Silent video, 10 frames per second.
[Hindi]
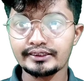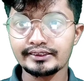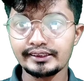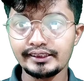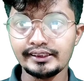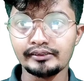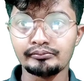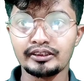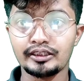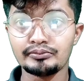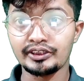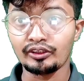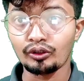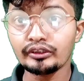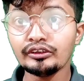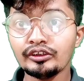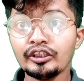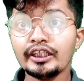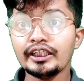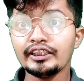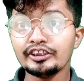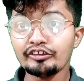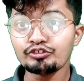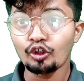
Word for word: एक्स ई मतलब जेनॉन इन द